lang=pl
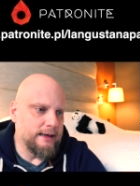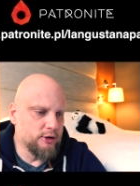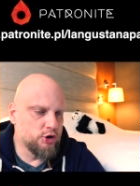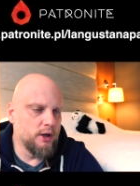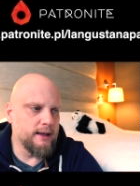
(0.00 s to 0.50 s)

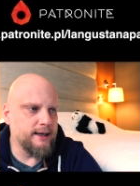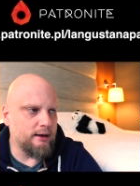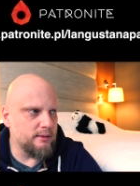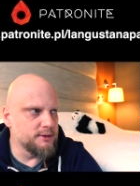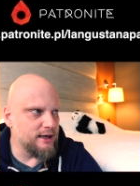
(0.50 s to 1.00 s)
No to
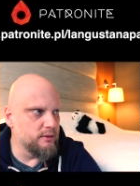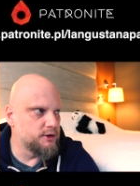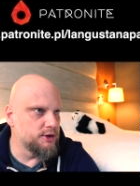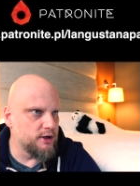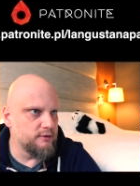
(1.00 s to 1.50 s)
nagrałem cały
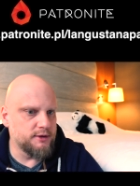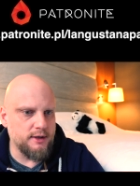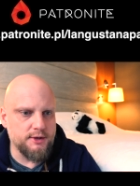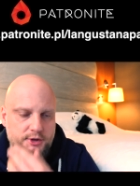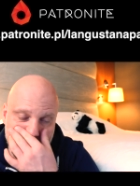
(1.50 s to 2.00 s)
tydzień. Wy
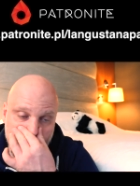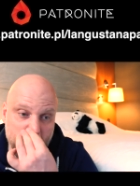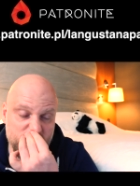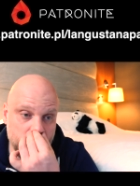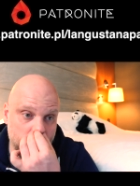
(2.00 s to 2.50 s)
ten tydzień, mam
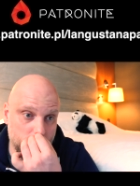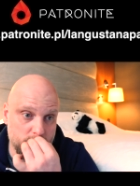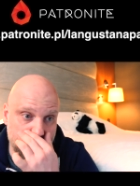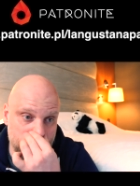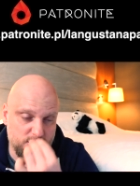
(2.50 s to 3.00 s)
nadzieję,
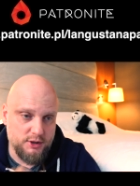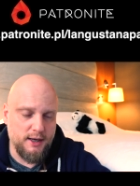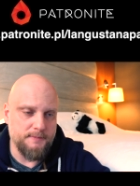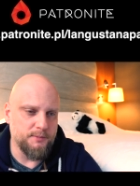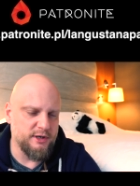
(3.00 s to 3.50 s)

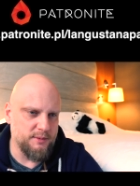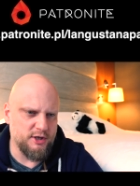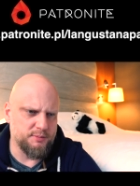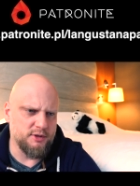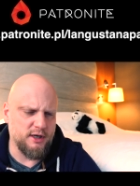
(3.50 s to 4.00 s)
oglądaliście. Będziemy
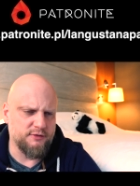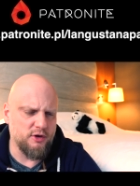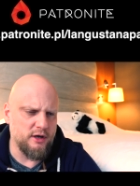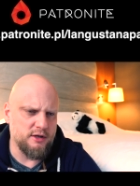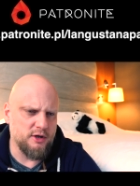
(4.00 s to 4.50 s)
się spotykać w
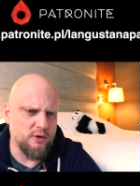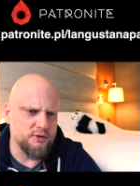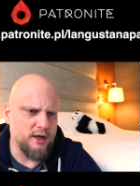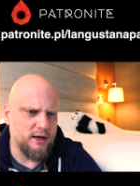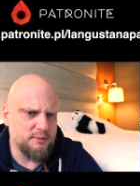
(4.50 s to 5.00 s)
kolejnych
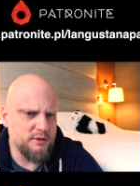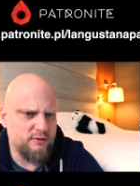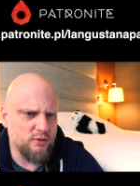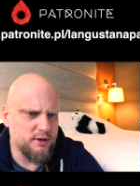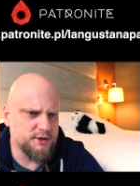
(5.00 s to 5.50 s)
tygodniach. Mnie
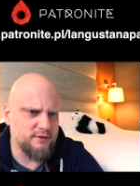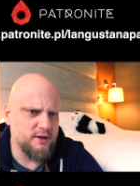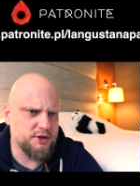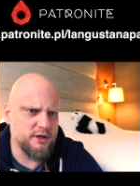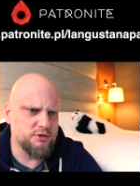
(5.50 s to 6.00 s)
w ogóle za
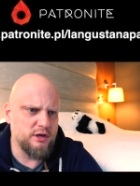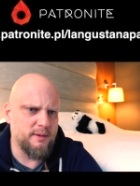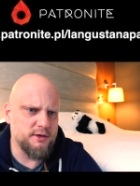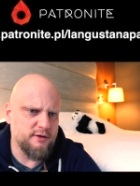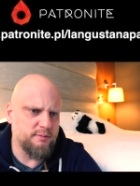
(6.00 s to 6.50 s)
chwileczkę już nie
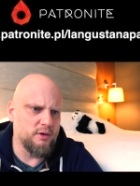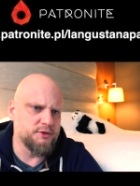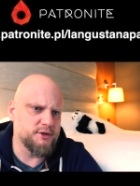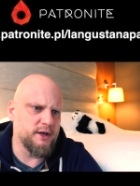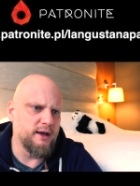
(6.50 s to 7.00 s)
będzie w
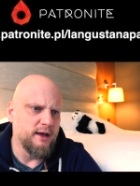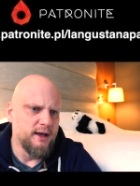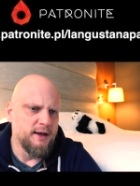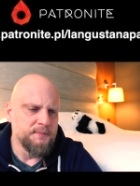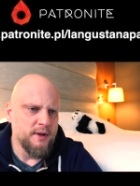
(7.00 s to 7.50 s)
Polsce,
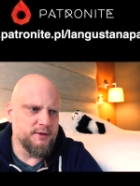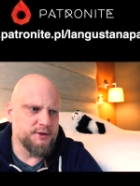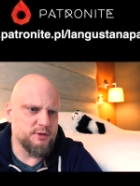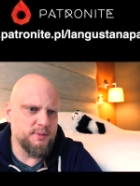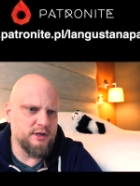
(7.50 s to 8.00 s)

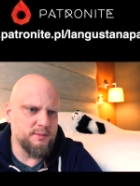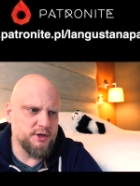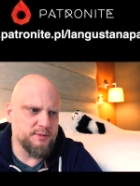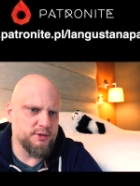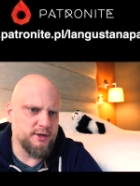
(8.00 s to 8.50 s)
więc też będziemy
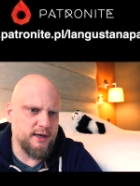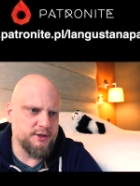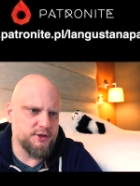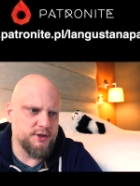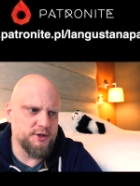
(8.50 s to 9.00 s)
się
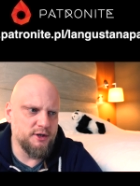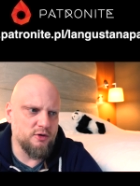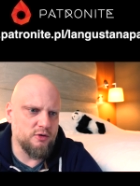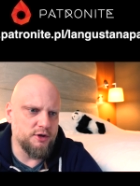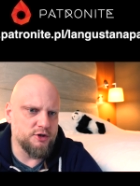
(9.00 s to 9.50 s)
spotykać jeszcze z innych
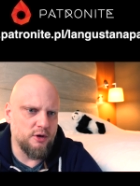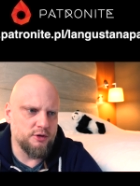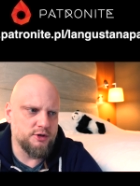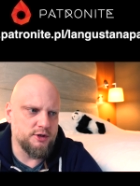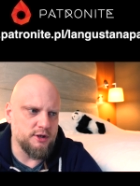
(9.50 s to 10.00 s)

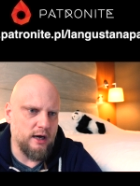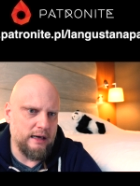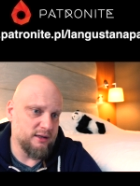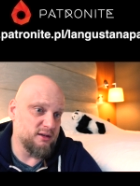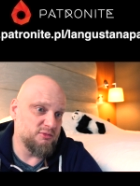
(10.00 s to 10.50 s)
okoliczności.
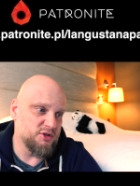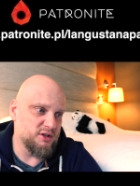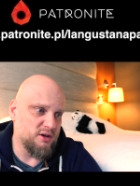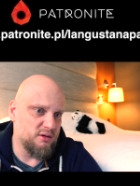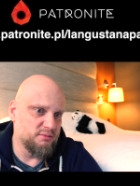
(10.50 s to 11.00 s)
Ale to może
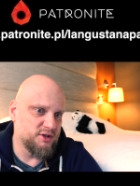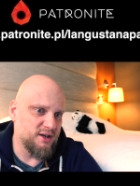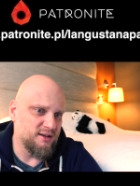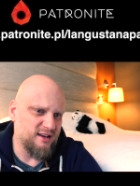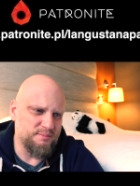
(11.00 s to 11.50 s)

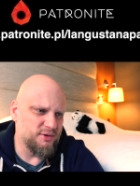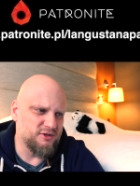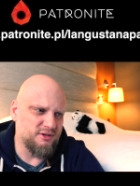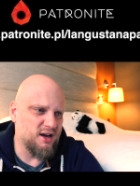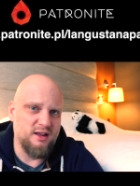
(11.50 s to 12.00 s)
dobrze. Nie wiem, po co
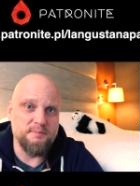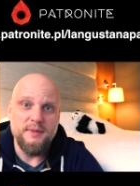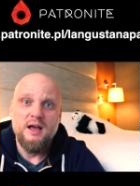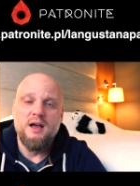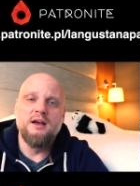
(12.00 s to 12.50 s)
to gadam.
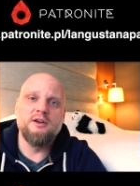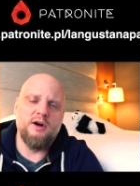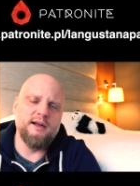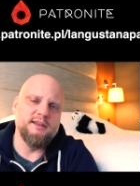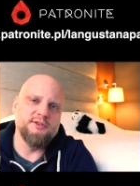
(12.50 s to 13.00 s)
I
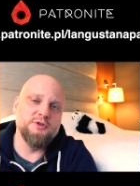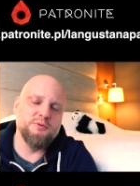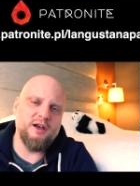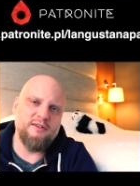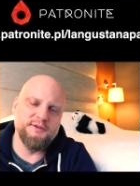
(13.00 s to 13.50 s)
kochani,
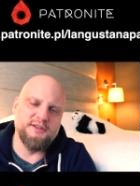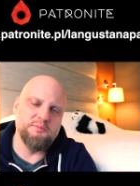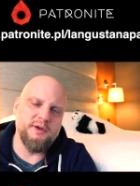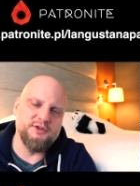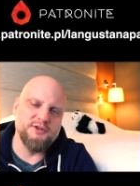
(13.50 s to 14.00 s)
dziękuję wam za ten
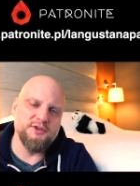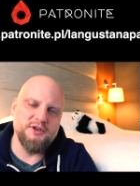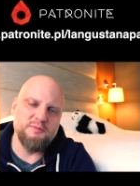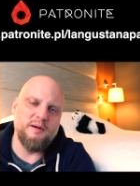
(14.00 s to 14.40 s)
pierwszy tydzień.